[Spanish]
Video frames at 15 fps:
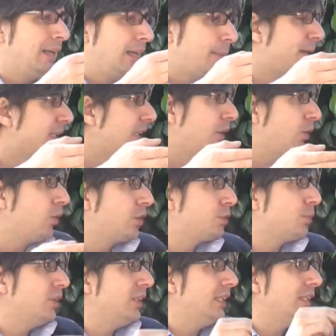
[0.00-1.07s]
al apartado
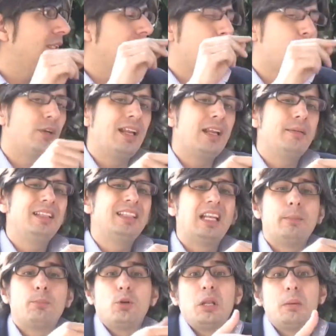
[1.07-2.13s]
correspondiente, la pone a la venta,
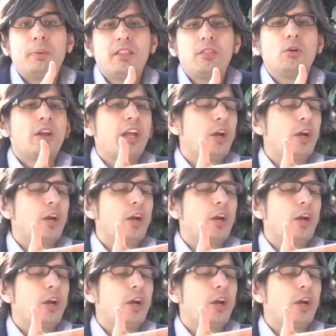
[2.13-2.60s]
le pone el precio